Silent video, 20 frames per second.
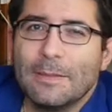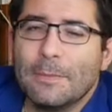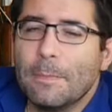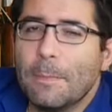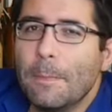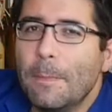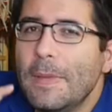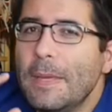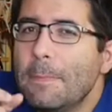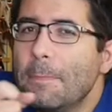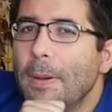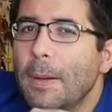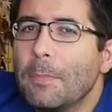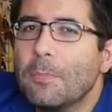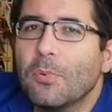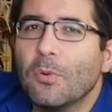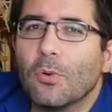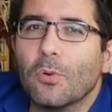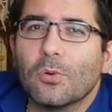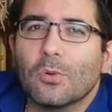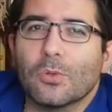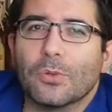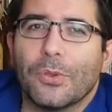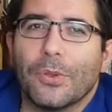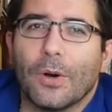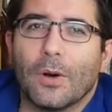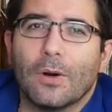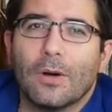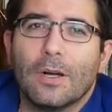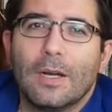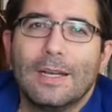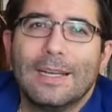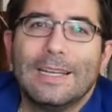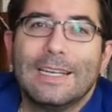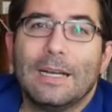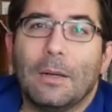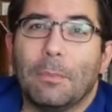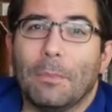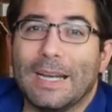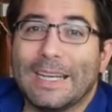mais pas pour longtemps.
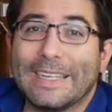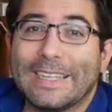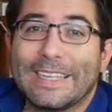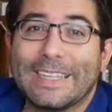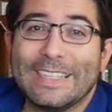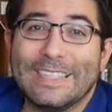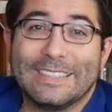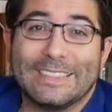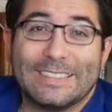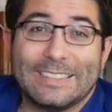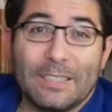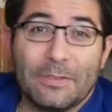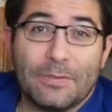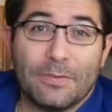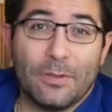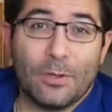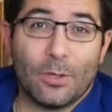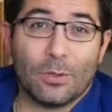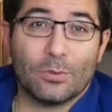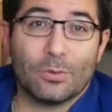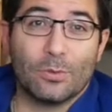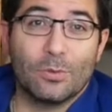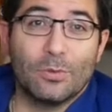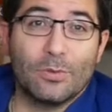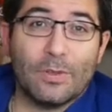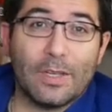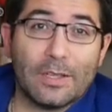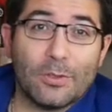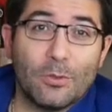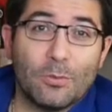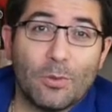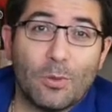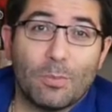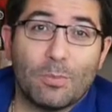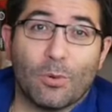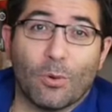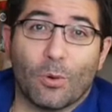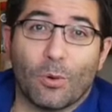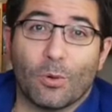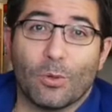Malgré les efforts du gouvernement
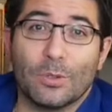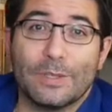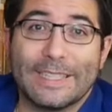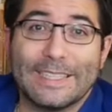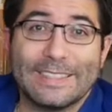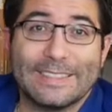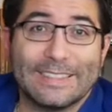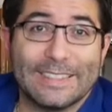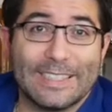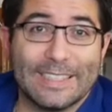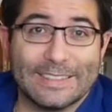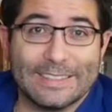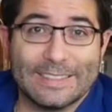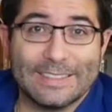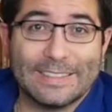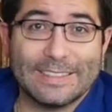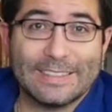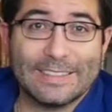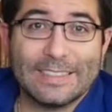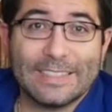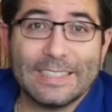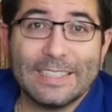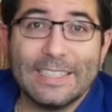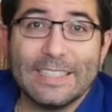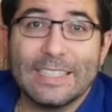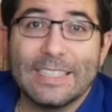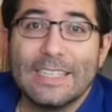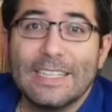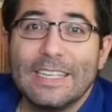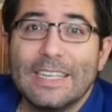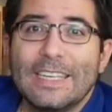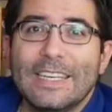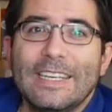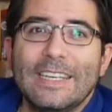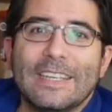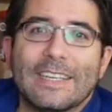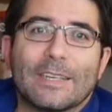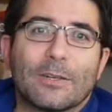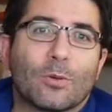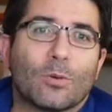pour redresser la distillerie
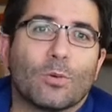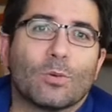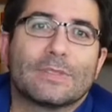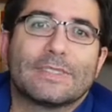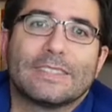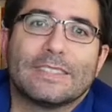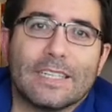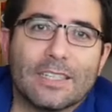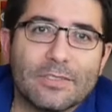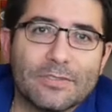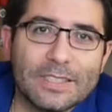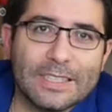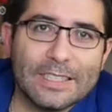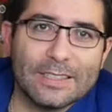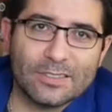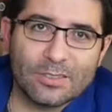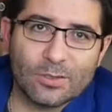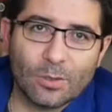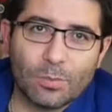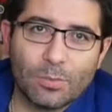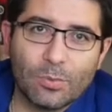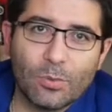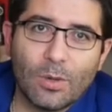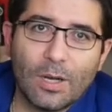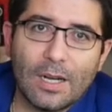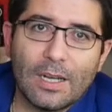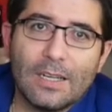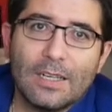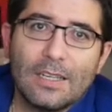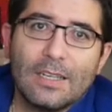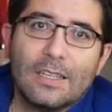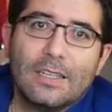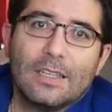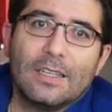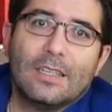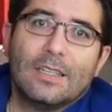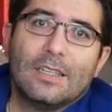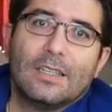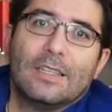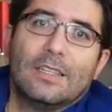et conserver les emplois,
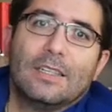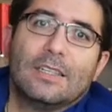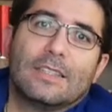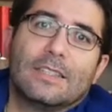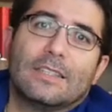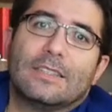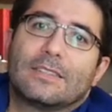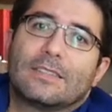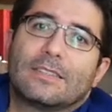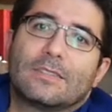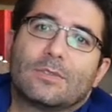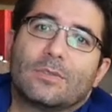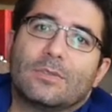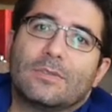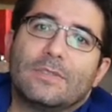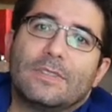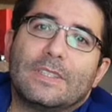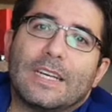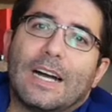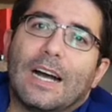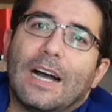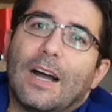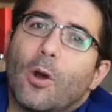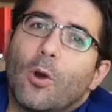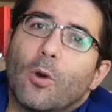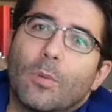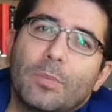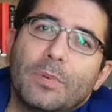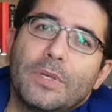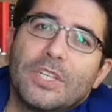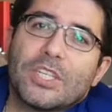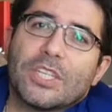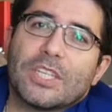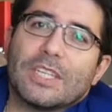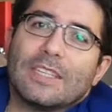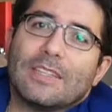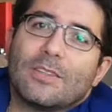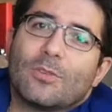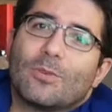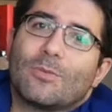il se verra
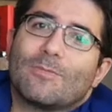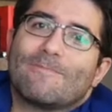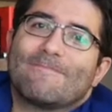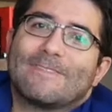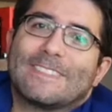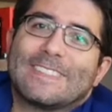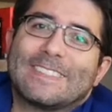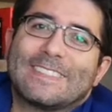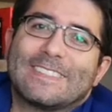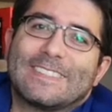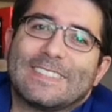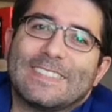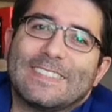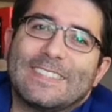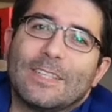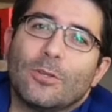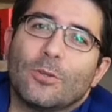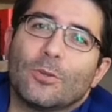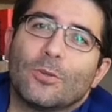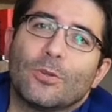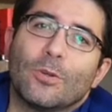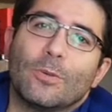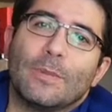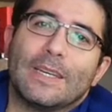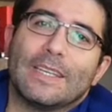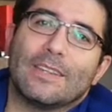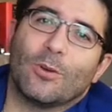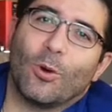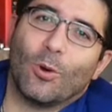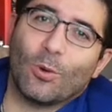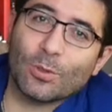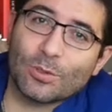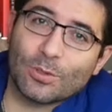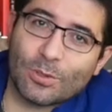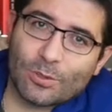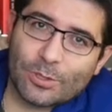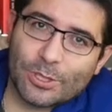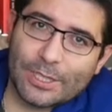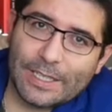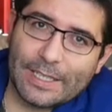obligé de céder le domaine aux
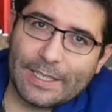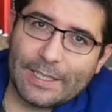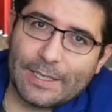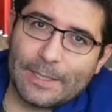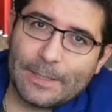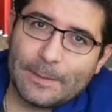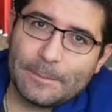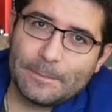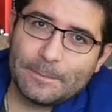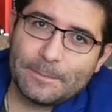enchères.